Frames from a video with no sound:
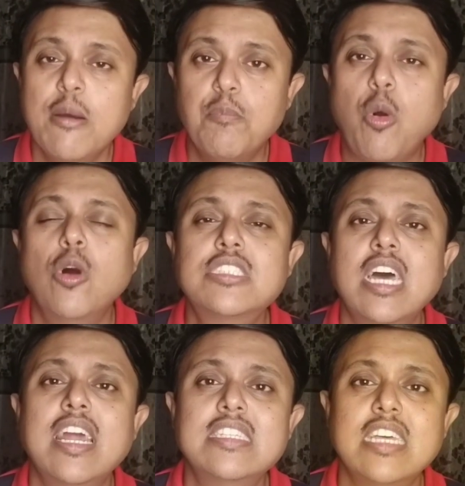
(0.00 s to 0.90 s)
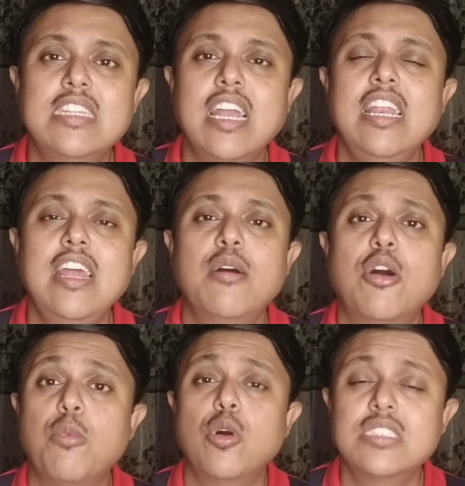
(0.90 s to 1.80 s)
बहुत सारे ऐसे दलीलें
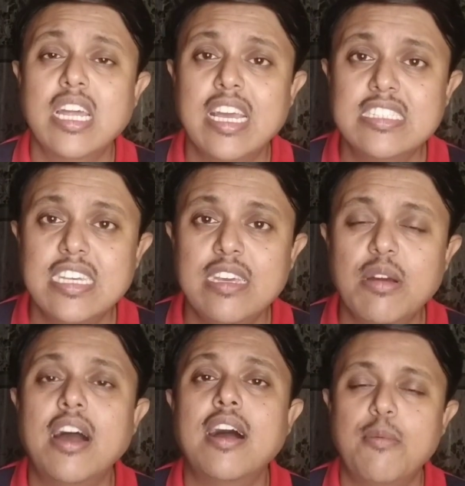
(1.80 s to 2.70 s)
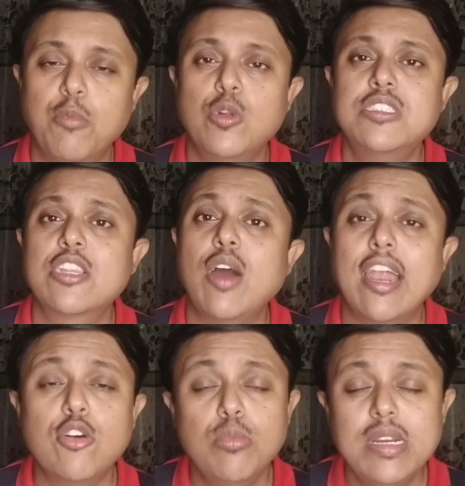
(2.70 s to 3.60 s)
और बहुत सारे ऐसी आप बोल सकते हैं
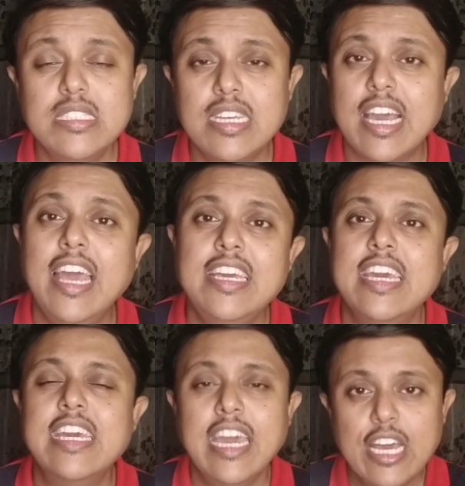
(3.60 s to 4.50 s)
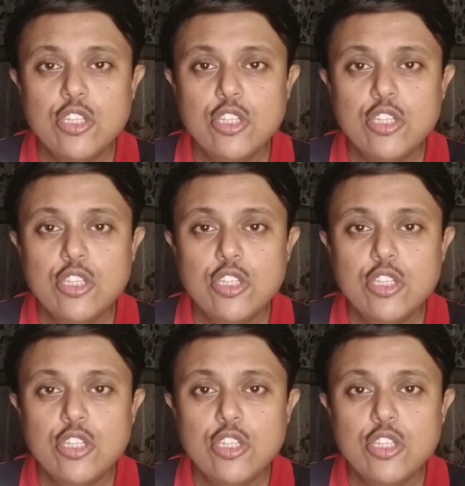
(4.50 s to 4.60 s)
आर्गूमेंट दिखाई गई है